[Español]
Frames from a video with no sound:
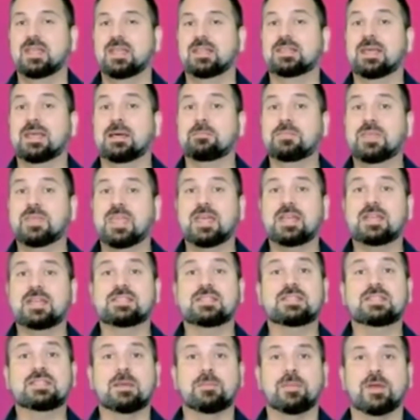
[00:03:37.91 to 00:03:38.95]
También
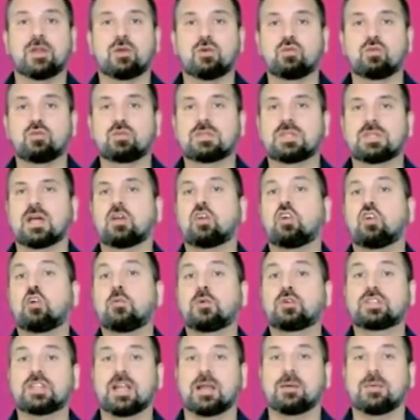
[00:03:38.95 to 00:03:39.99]
si te pregunta
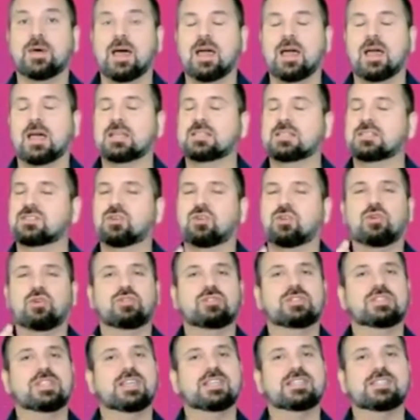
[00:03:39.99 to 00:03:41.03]
cómo trabajas,
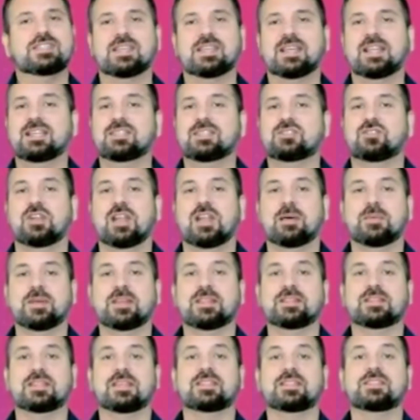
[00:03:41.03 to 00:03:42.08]
contéstale
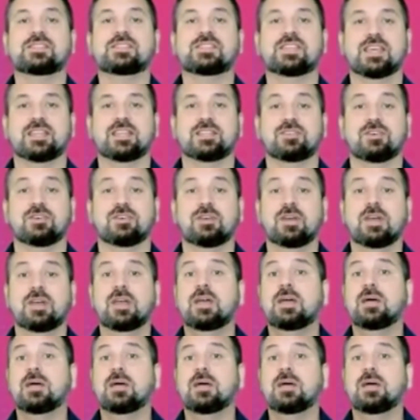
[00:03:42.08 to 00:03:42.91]
solamente diciendo,